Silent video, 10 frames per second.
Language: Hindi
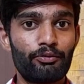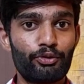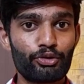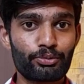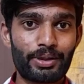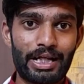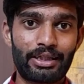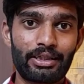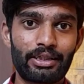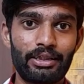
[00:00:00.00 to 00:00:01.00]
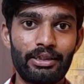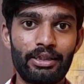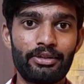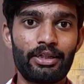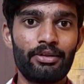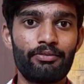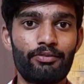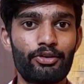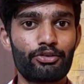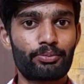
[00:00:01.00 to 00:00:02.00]
व्यूज़ बढ़ाने के लिए ये
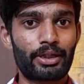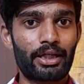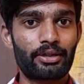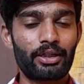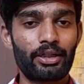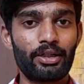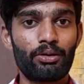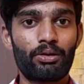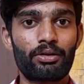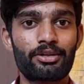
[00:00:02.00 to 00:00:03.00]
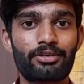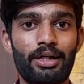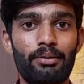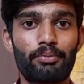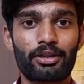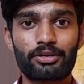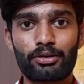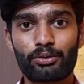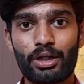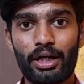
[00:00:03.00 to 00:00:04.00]
वीडियोज़ बनाते हैं और इसका
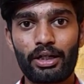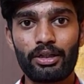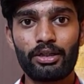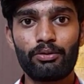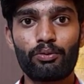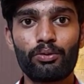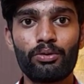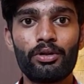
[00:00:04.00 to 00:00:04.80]
मकसद होता है कि वो